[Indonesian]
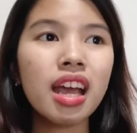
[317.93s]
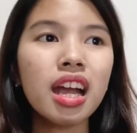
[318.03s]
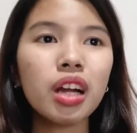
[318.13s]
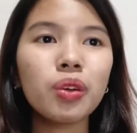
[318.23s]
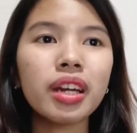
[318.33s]

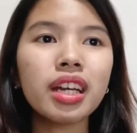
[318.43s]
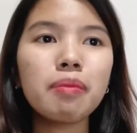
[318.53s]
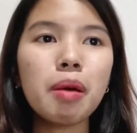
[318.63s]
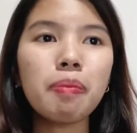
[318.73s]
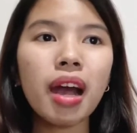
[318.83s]
Keluarga
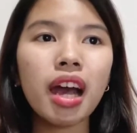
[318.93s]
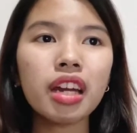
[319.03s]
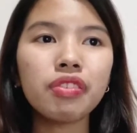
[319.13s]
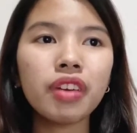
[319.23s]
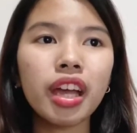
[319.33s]
Bapak
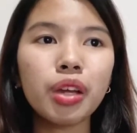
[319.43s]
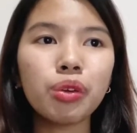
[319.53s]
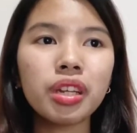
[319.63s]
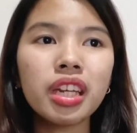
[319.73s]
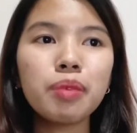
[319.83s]
Arif
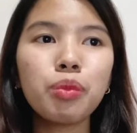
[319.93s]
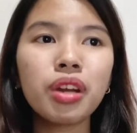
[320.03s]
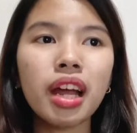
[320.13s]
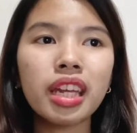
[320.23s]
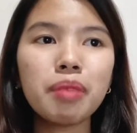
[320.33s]
Khairudin, Ibu
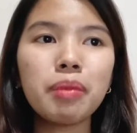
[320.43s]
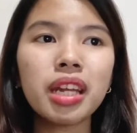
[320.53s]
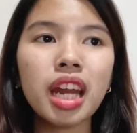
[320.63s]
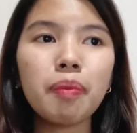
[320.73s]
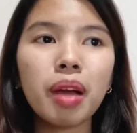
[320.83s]
Nani
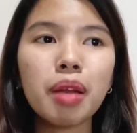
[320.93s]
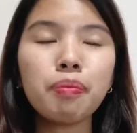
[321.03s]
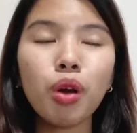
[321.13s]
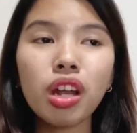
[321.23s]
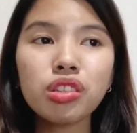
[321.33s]
menerapkan
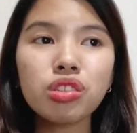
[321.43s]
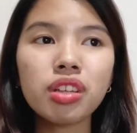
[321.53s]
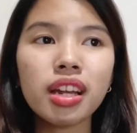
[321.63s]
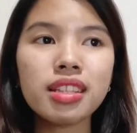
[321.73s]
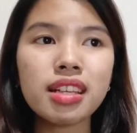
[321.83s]
pola
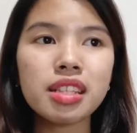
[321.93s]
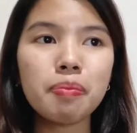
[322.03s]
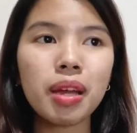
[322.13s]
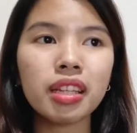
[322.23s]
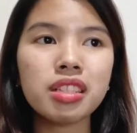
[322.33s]
sosialisasi
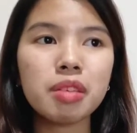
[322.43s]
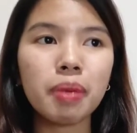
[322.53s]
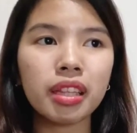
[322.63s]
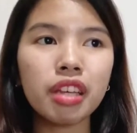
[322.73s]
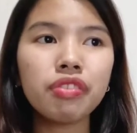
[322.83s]

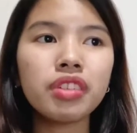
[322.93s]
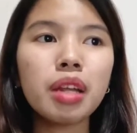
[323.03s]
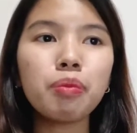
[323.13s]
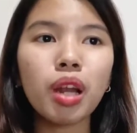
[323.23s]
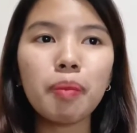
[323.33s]
partisipatif
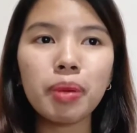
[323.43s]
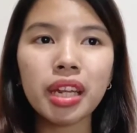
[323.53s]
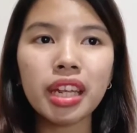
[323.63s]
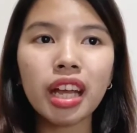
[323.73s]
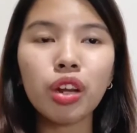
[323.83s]
dan pola
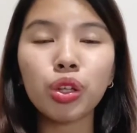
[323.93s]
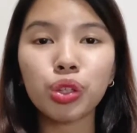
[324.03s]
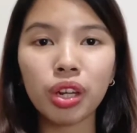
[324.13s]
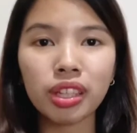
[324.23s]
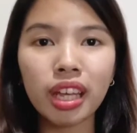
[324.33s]
pendidikan
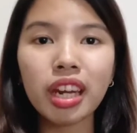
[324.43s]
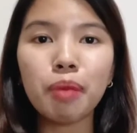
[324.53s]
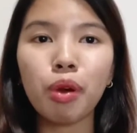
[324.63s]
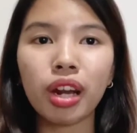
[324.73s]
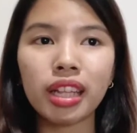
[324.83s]
otoriter
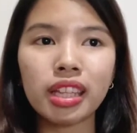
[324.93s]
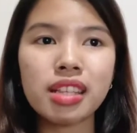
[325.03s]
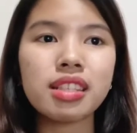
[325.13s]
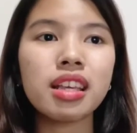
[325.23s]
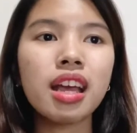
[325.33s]
demokratis.